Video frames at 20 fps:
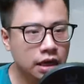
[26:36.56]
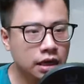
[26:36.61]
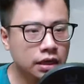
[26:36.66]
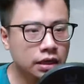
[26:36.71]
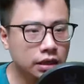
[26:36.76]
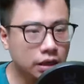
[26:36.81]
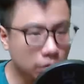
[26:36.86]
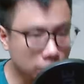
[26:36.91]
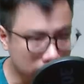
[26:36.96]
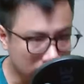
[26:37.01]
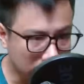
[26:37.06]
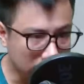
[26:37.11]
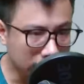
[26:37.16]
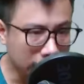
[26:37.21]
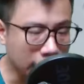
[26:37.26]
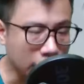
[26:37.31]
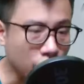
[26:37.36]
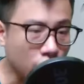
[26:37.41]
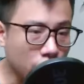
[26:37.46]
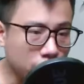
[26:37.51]
Không ngờ
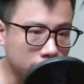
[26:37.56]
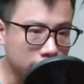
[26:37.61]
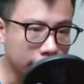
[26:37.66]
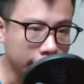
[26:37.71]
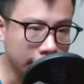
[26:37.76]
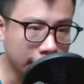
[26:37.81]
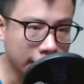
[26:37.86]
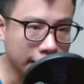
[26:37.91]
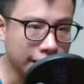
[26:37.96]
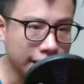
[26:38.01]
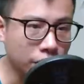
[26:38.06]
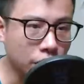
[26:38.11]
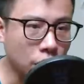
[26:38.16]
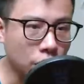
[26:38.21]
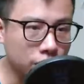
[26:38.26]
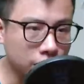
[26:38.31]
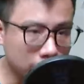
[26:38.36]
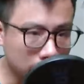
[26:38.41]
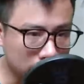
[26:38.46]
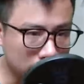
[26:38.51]
là con người này lại có
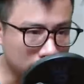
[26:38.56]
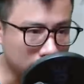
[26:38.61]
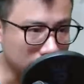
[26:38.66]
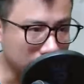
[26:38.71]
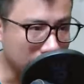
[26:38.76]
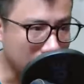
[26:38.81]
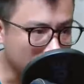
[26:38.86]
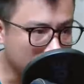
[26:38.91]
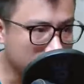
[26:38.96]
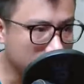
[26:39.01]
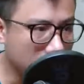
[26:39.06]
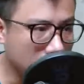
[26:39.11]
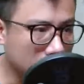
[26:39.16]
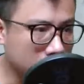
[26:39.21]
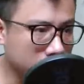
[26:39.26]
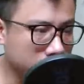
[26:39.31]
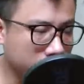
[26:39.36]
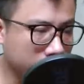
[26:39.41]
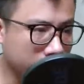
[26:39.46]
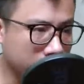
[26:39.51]
thực lực đáng sợ như
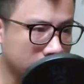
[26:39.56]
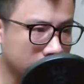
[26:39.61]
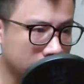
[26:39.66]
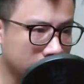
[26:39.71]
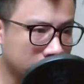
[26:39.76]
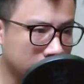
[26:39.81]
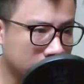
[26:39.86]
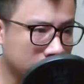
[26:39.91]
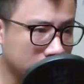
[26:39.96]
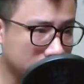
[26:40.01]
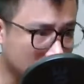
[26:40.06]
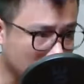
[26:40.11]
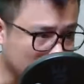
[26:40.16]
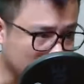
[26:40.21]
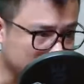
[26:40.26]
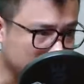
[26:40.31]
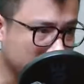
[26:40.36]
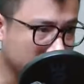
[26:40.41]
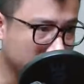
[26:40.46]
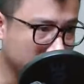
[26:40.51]
vậy, chẳng
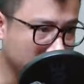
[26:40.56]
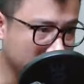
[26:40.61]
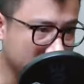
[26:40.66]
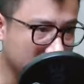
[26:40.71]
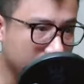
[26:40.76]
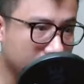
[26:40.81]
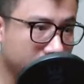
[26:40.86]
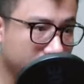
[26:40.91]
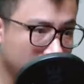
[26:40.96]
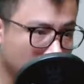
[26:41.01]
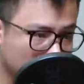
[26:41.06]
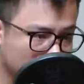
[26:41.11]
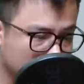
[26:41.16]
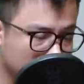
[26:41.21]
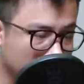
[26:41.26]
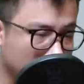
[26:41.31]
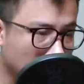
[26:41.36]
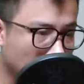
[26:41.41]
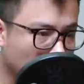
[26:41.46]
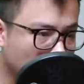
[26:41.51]
trách mà dám khiêu
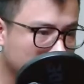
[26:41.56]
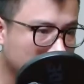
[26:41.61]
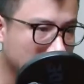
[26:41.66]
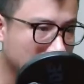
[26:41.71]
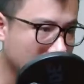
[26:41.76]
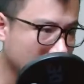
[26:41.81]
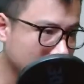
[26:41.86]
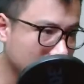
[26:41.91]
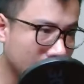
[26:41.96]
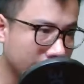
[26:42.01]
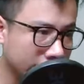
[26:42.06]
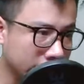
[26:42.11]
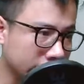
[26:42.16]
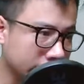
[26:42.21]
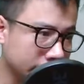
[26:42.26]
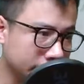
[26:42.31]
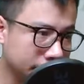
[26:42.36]
chiến huyết mãng thành.